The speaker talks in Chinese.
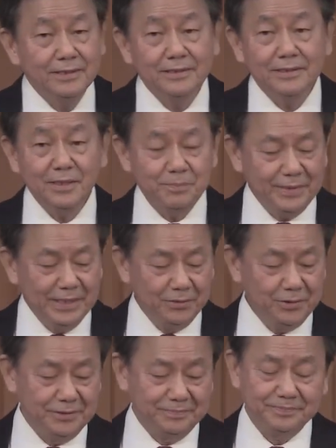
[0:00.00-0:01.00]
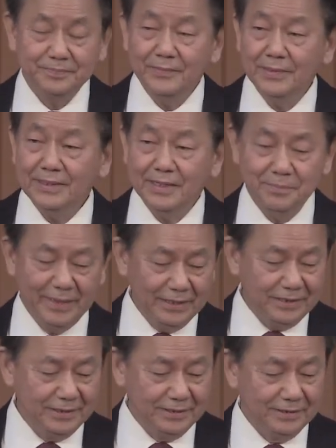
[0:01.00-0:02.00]
这个辩论，这个
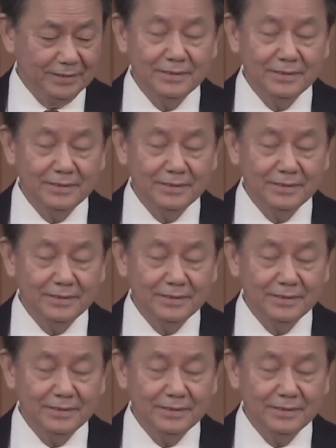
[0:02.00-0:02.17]
媒体，